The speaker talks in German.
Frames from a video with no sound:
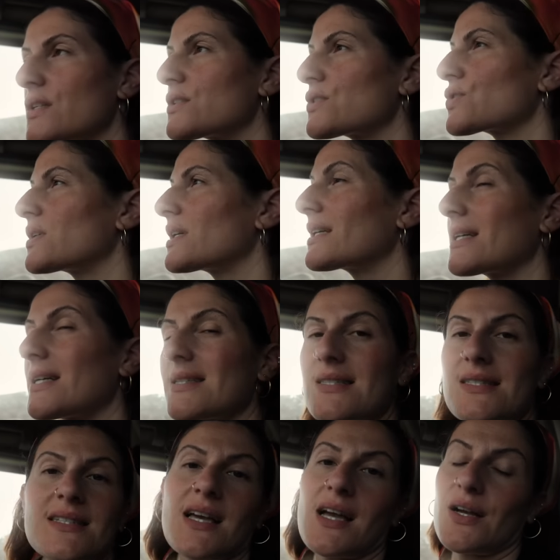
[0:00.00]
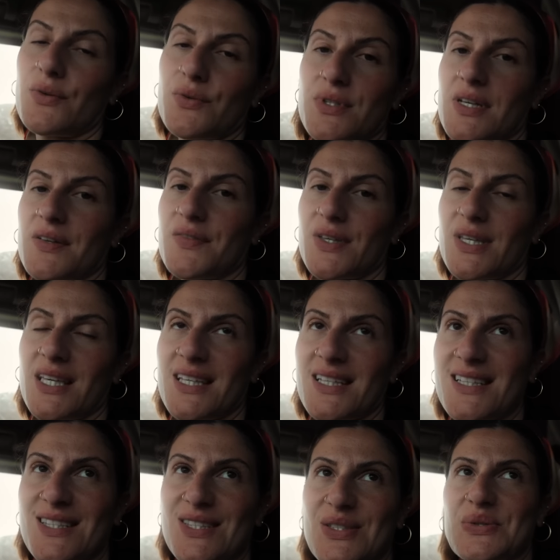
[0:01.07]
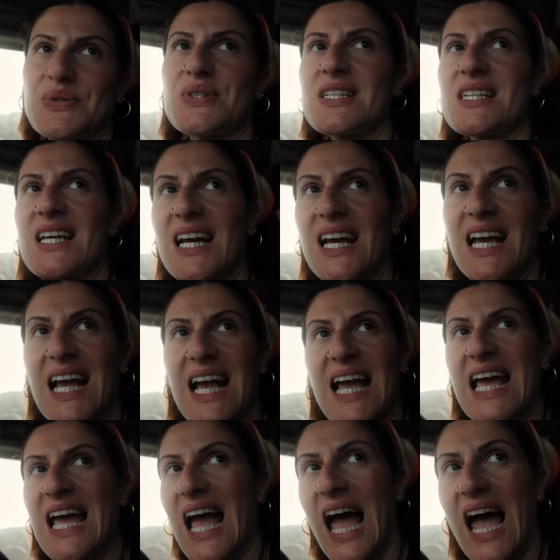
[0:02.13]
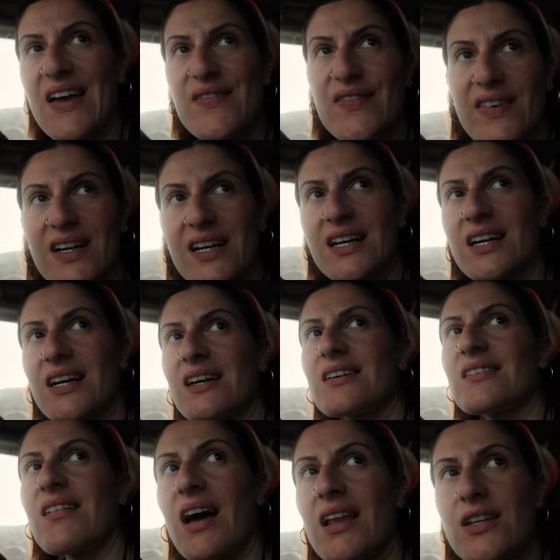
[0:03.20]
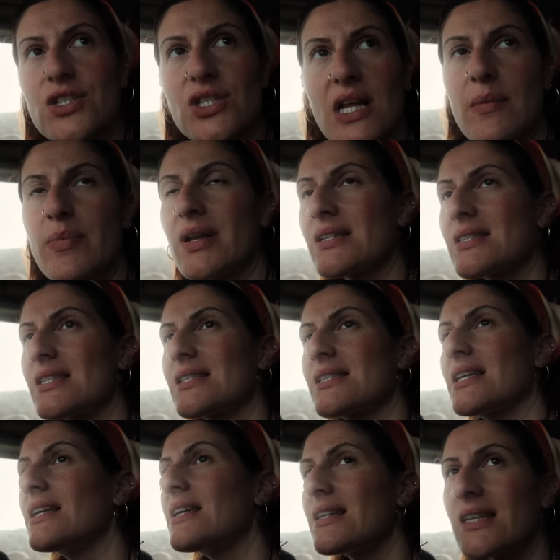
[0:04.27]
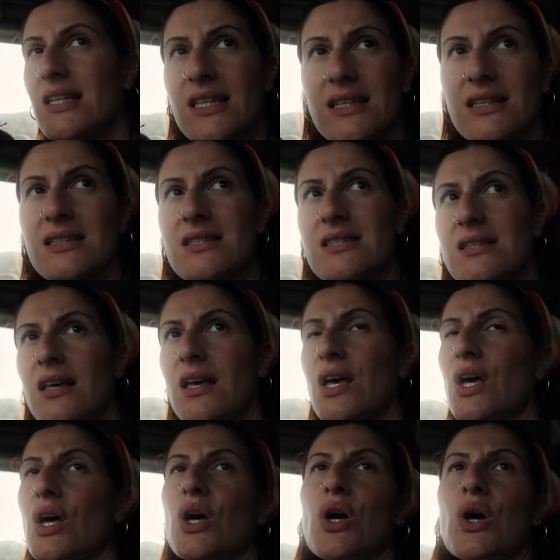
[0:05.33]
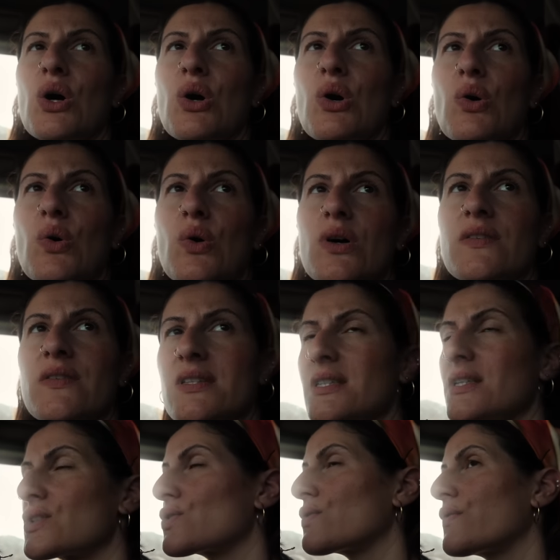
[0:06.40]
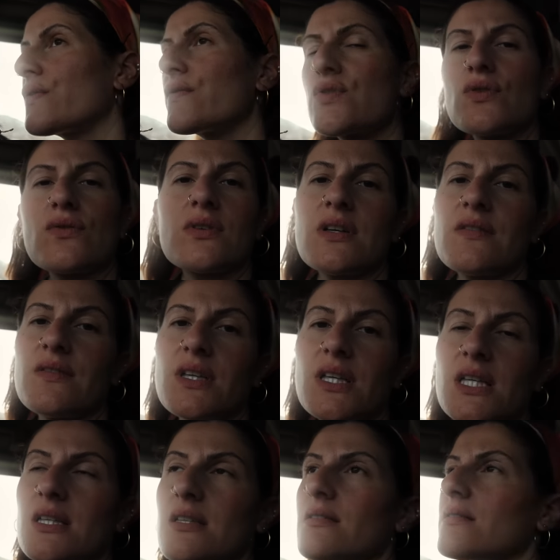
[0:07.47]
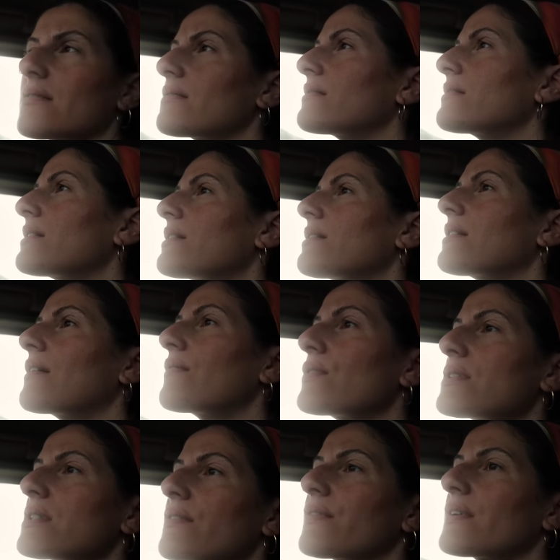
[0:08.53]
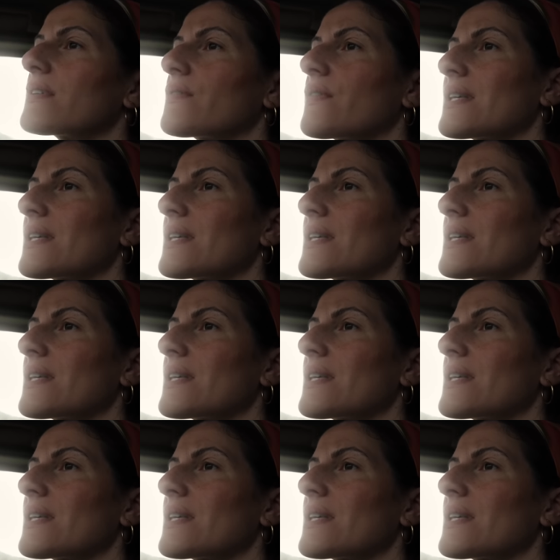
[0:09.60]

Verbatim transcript: heute schon den ganzen Tag unterwegs und einfach alle Stellplätze sind nichts. Und wir sind jetzt schon fünf Stunden unterwegs und jetzt haben wir uns hier fast